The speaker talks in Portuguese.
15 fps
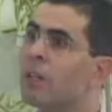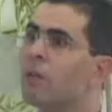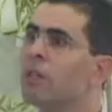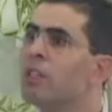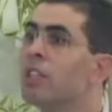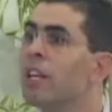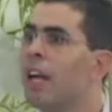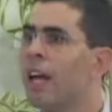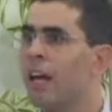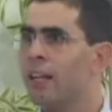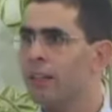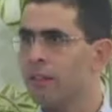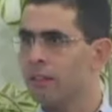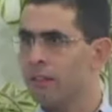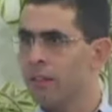
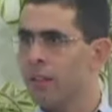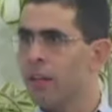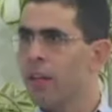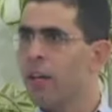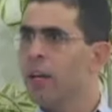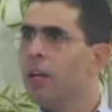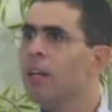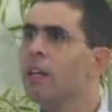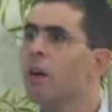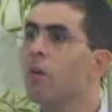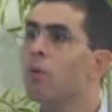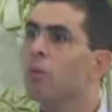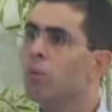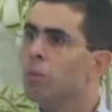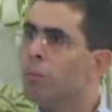extraordinárias e
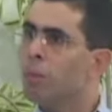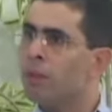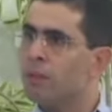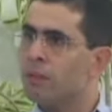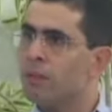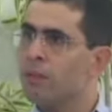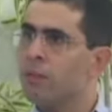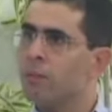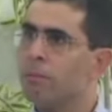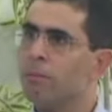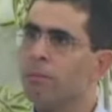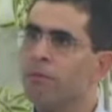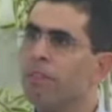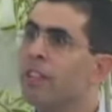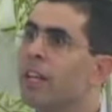algumas
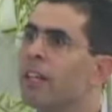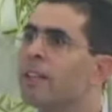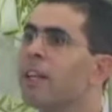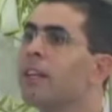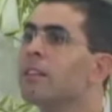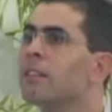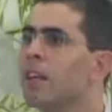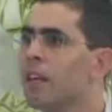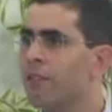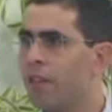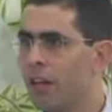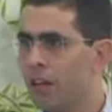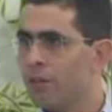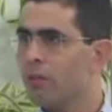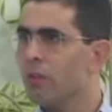verdadeiras
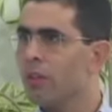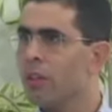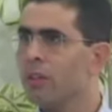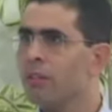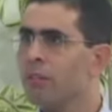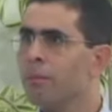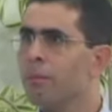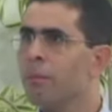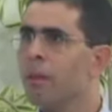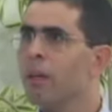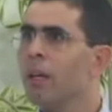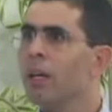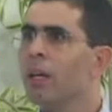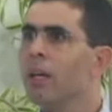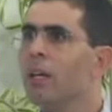revelações.
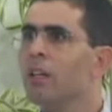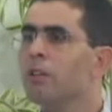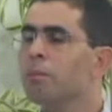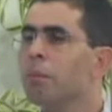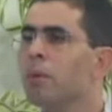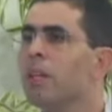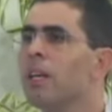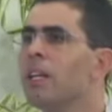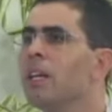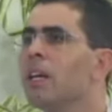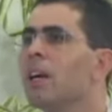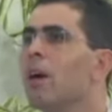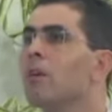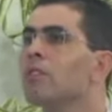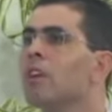Isso poderia
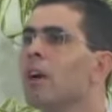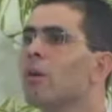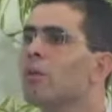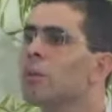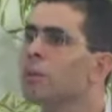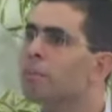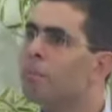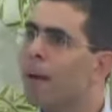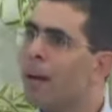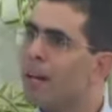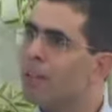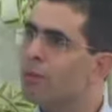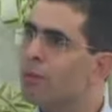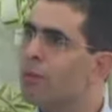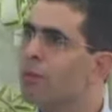causar algum
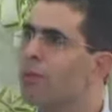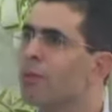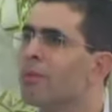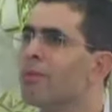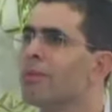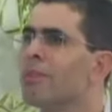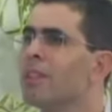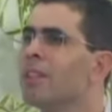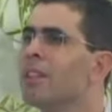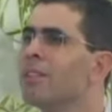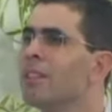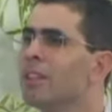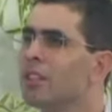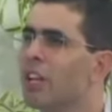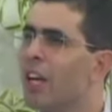impacto
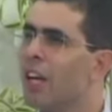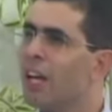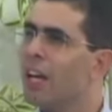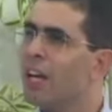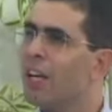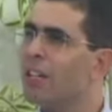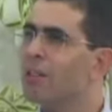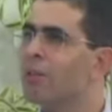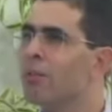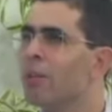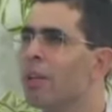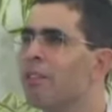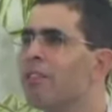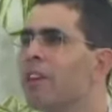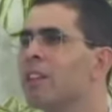indesejado,
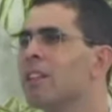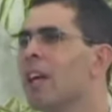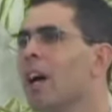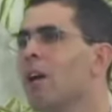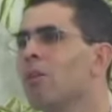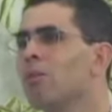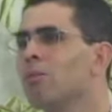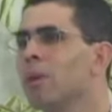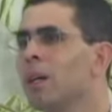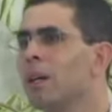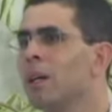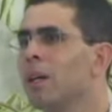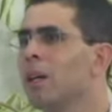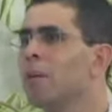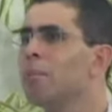levantar
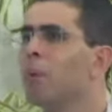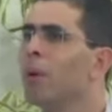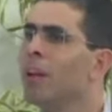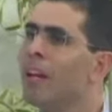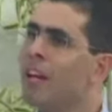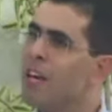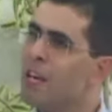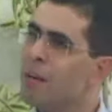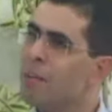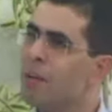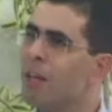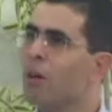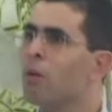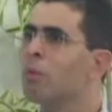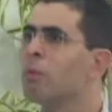alguma
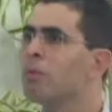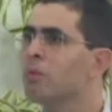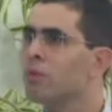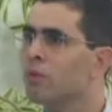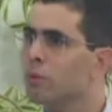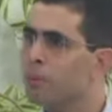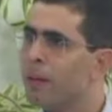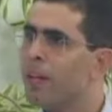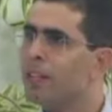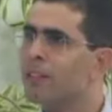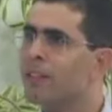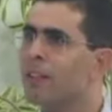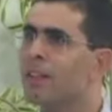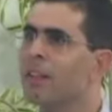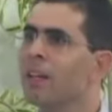polêmica, alguma
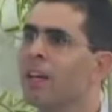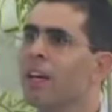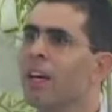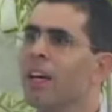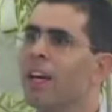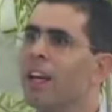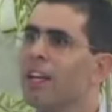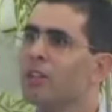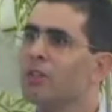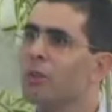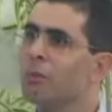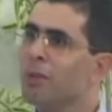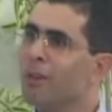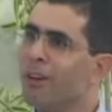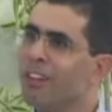suspeita. Ela
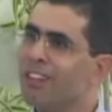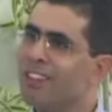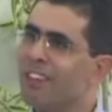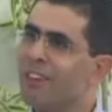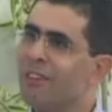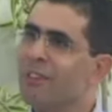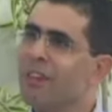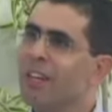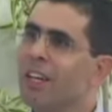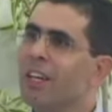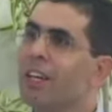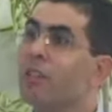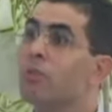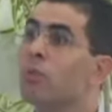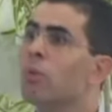achou melhor então
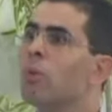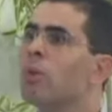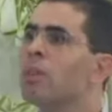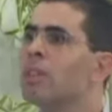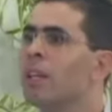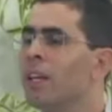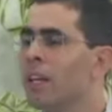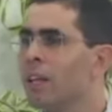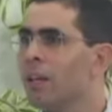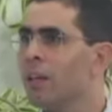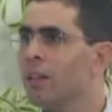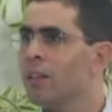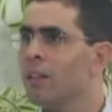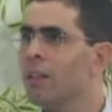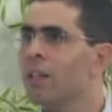
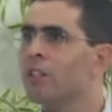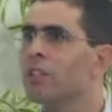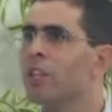esconder e